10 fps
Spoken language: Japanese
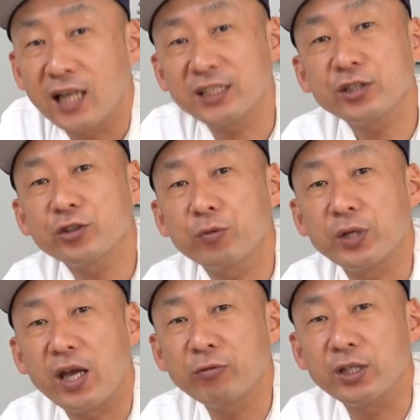
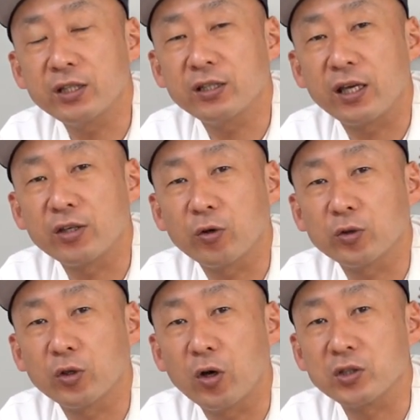85mm F1.4
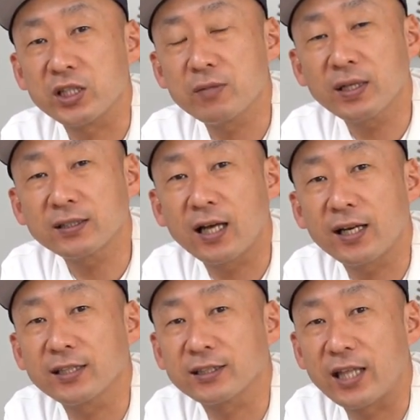の G
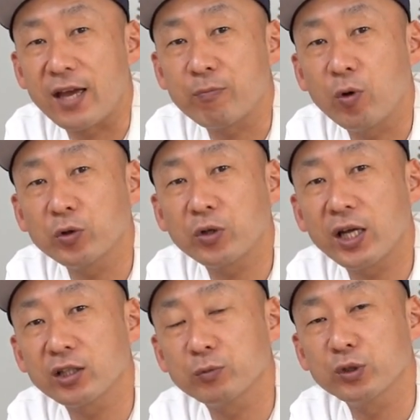マスターレンズで
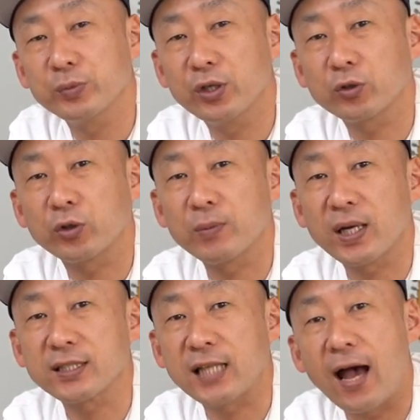ポートレートムービーを撮りまし